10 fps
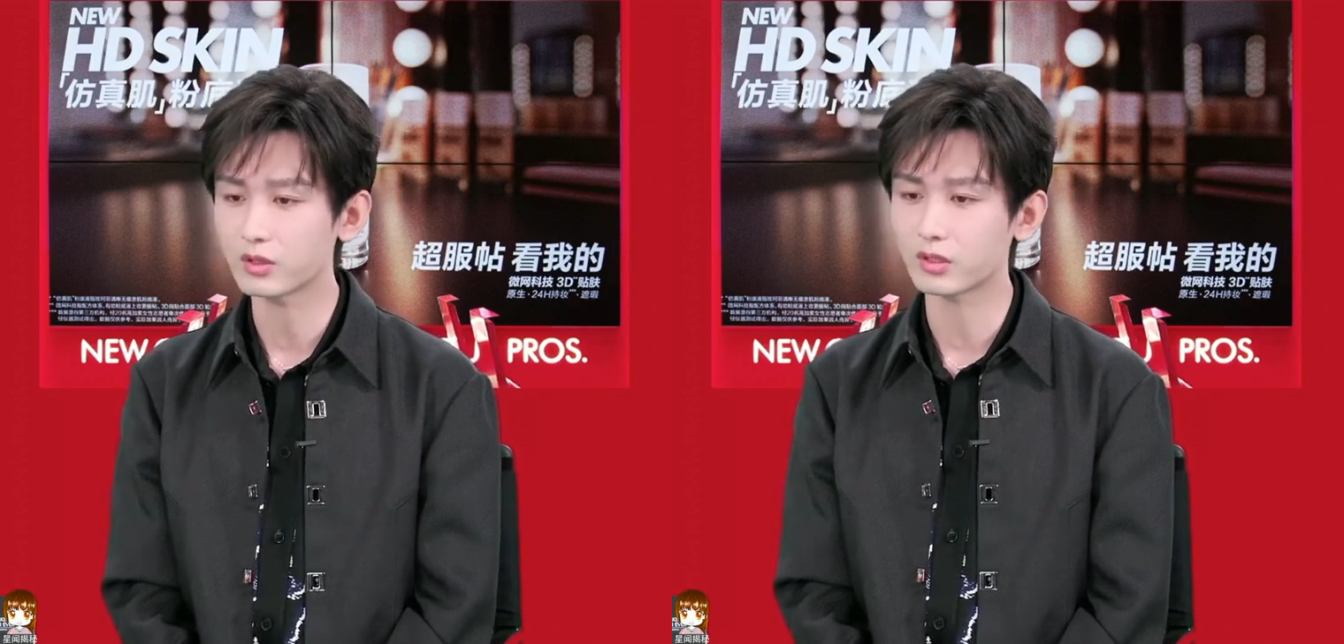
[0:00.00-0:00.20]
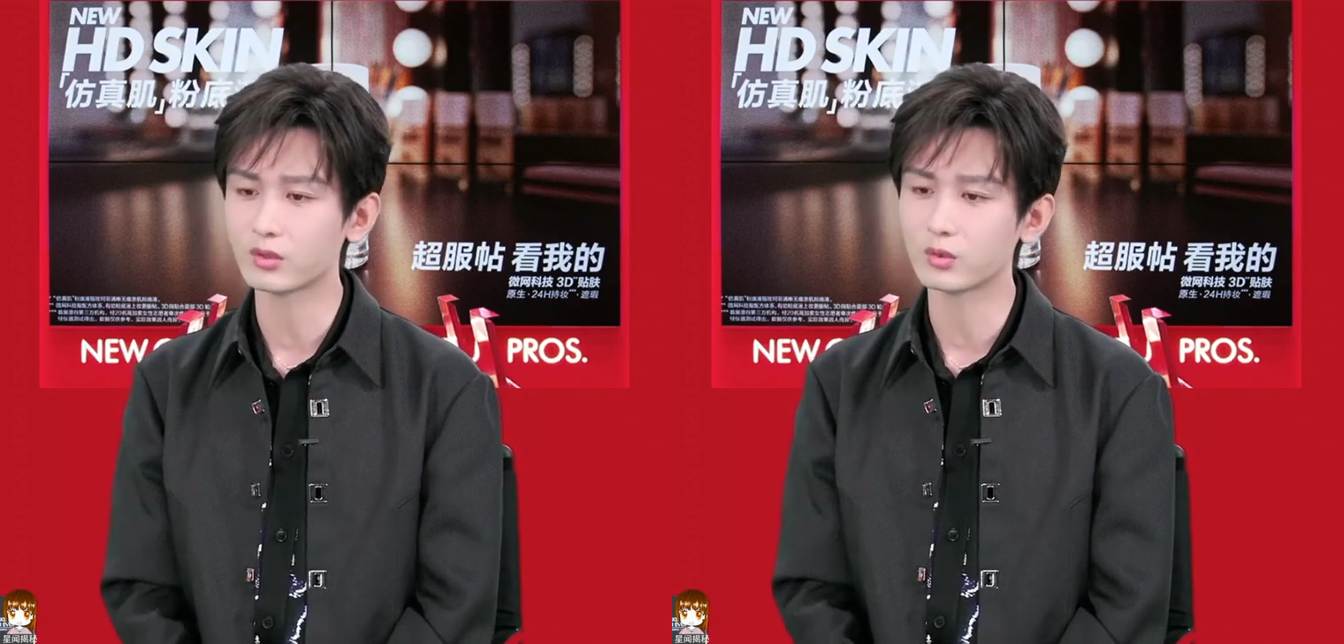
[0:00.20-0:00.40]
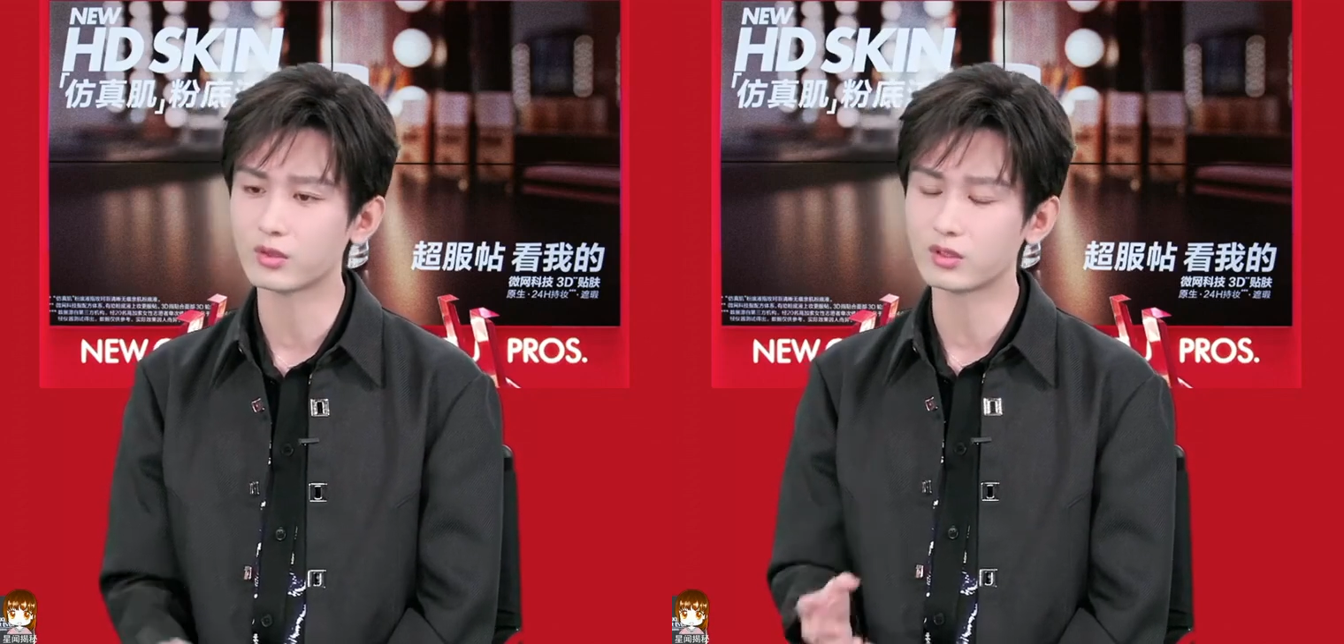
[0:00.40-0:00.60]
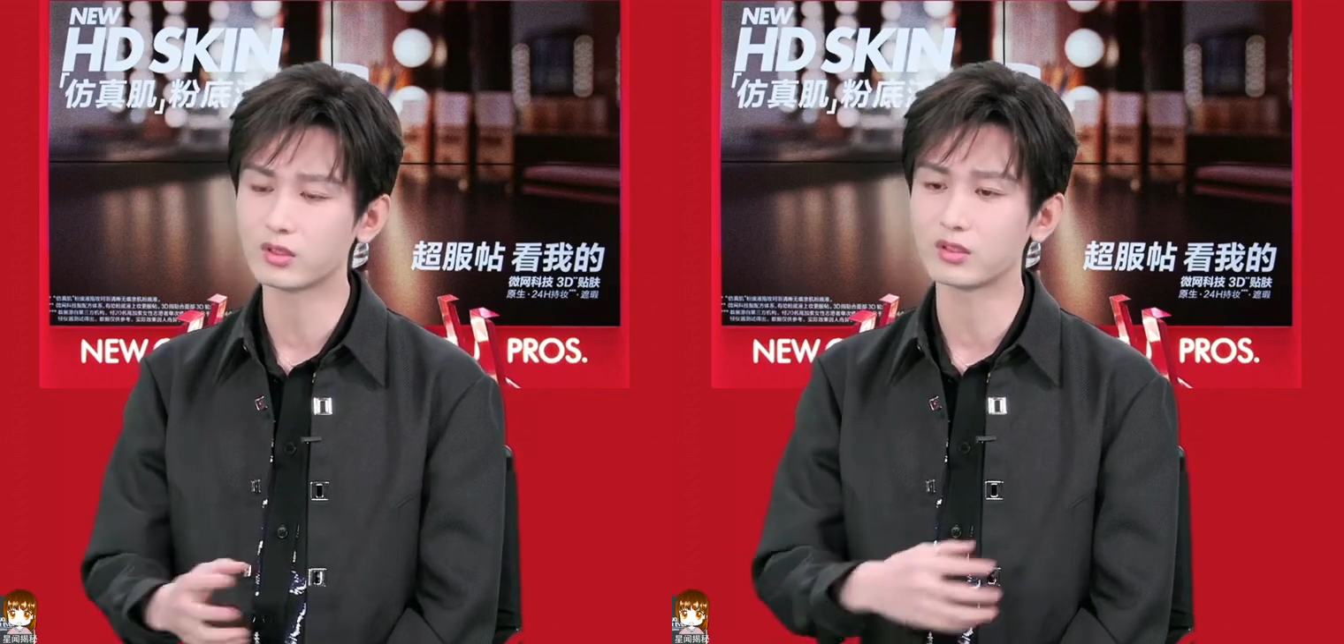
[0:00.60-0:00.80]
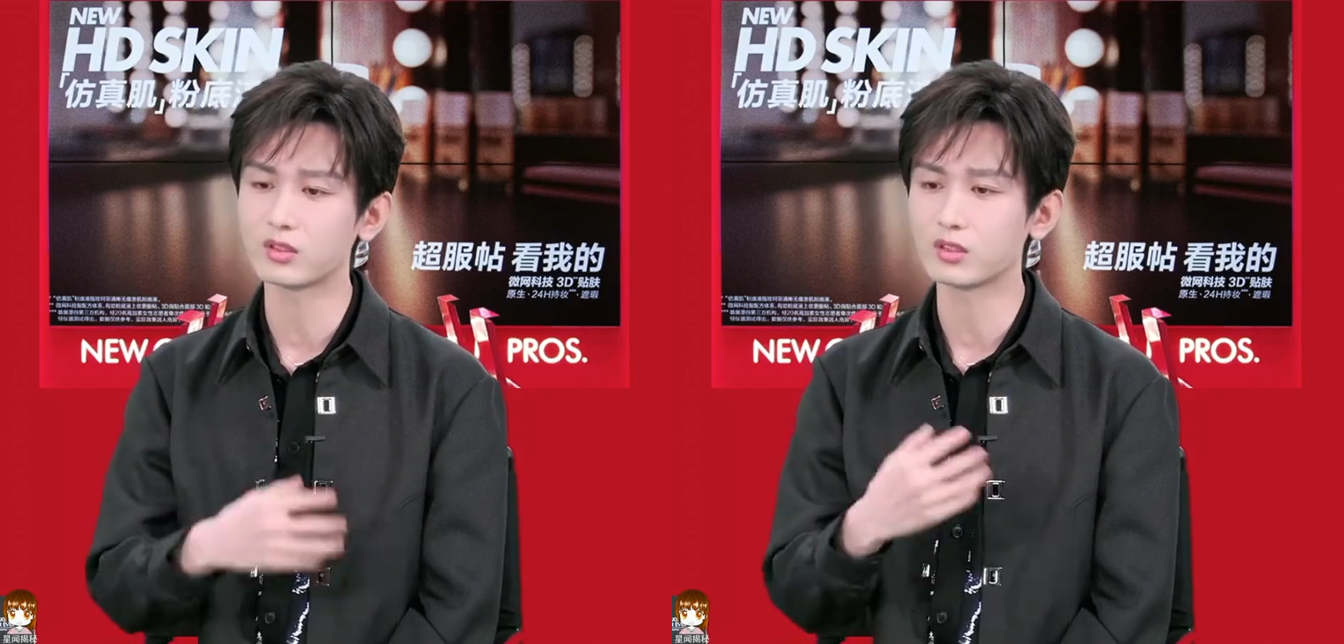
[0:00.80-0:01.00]
更多的是
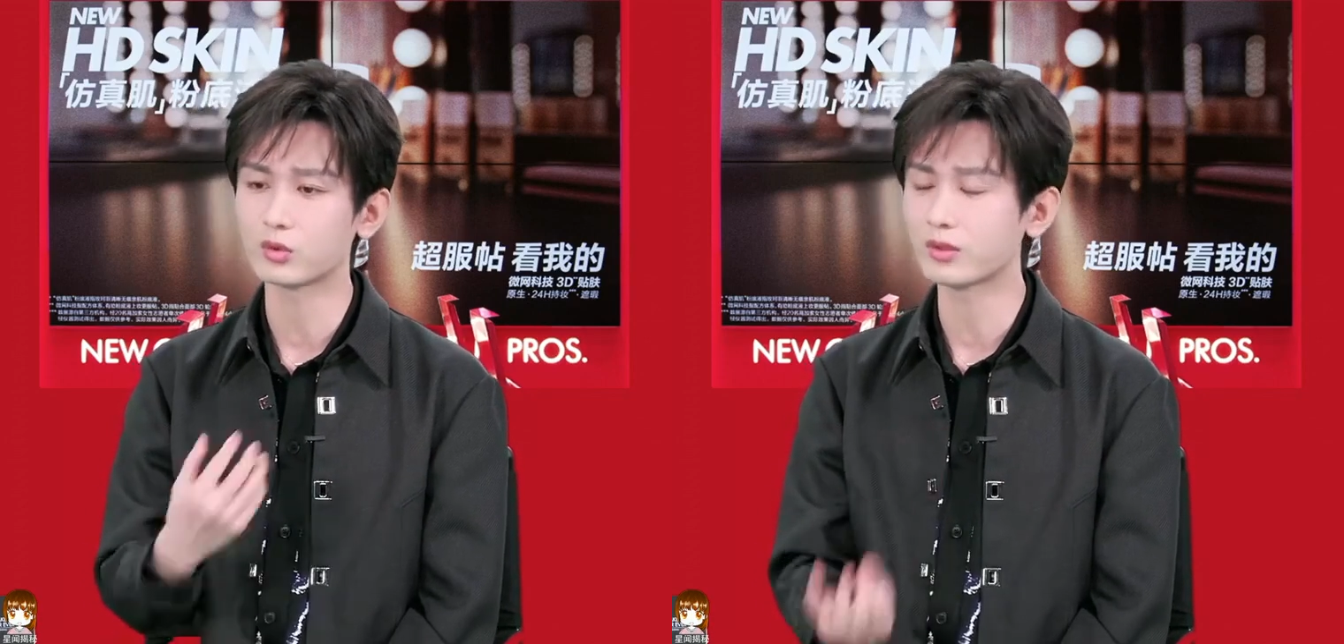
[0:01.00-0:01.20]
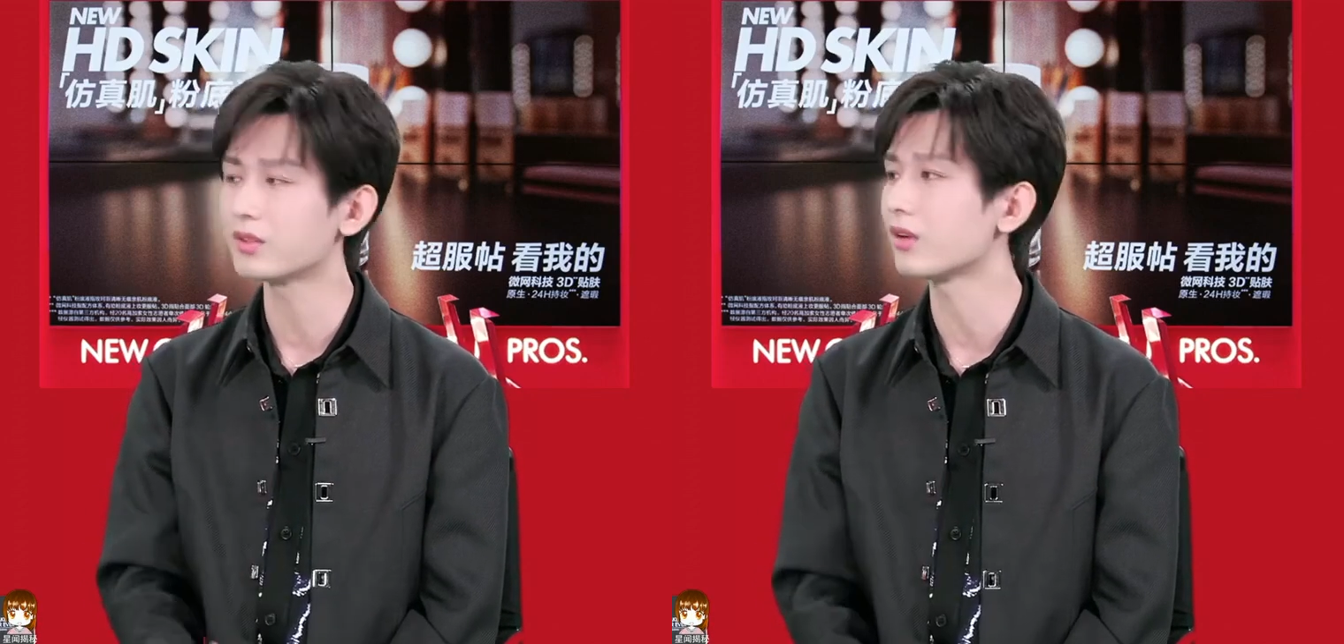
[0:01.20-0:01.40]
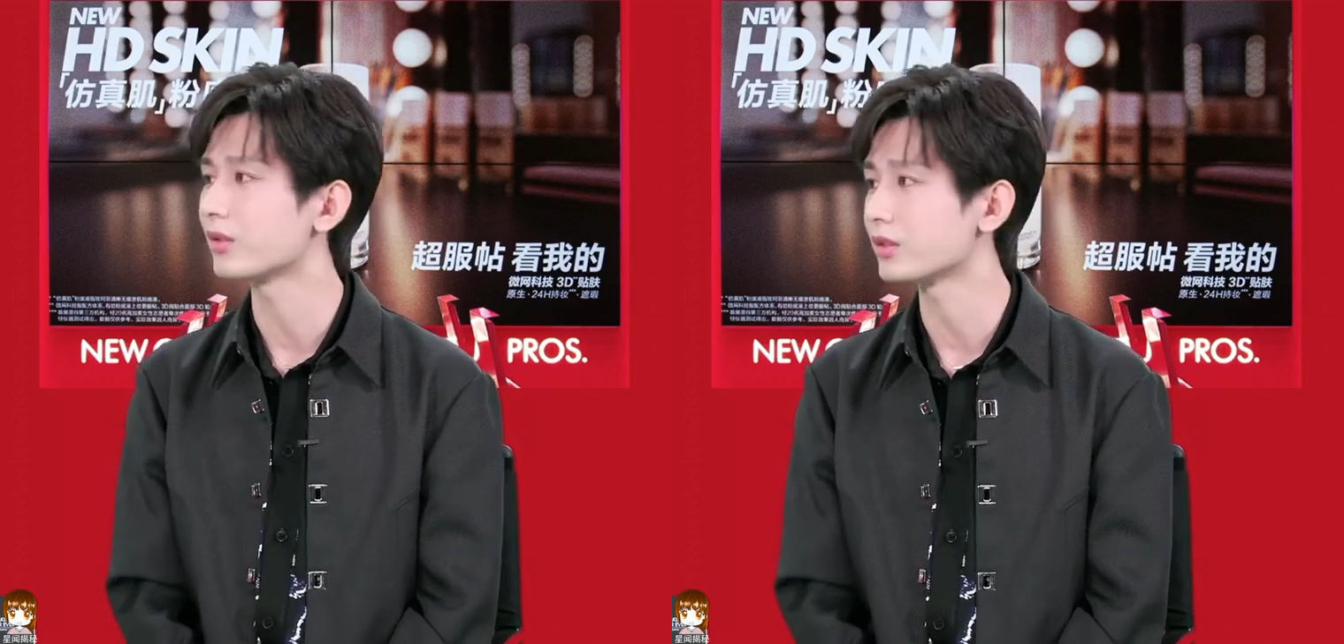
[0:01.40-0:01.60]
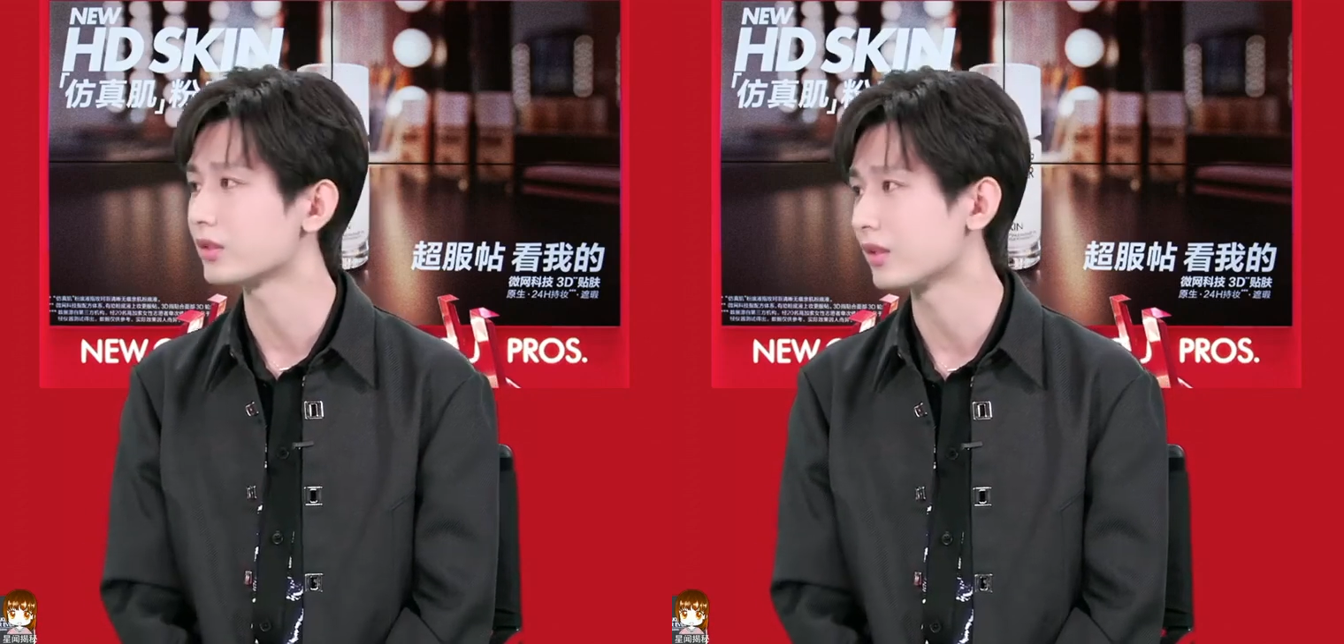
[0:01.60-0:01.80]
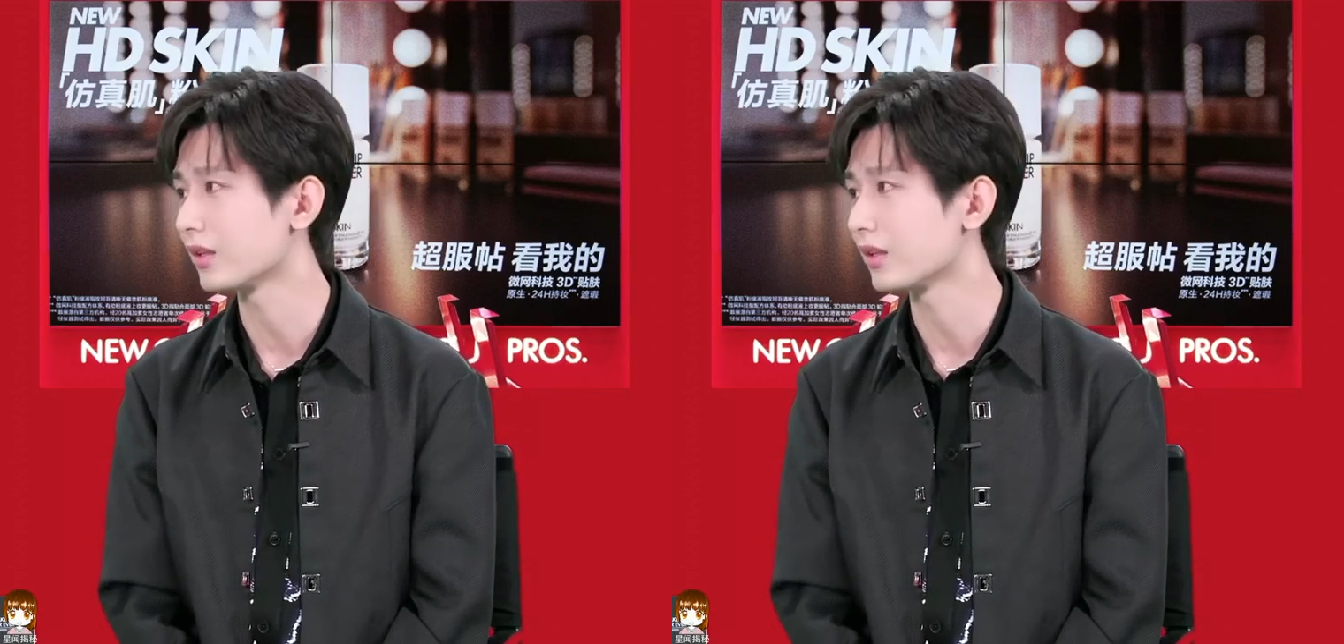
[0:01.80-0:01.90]
一些妆造老师了。